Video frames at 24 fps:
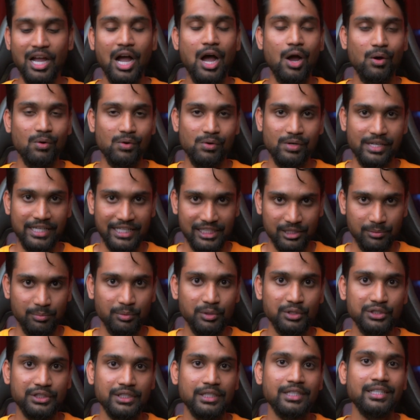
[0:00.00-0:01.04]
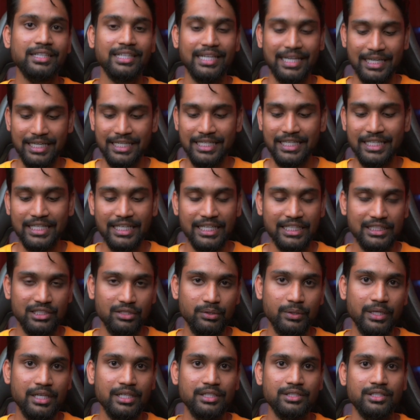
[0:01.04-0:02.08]
அவங்களோட எக்ஸ்போஷர் கெனடியன்
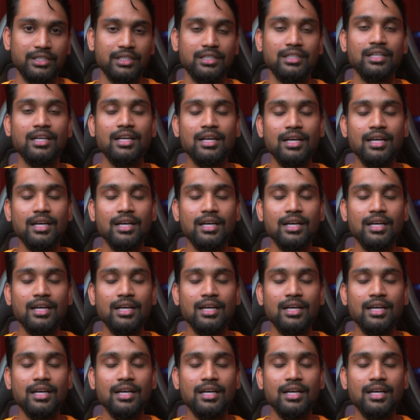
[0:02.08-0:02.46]
எஜுகேஷன்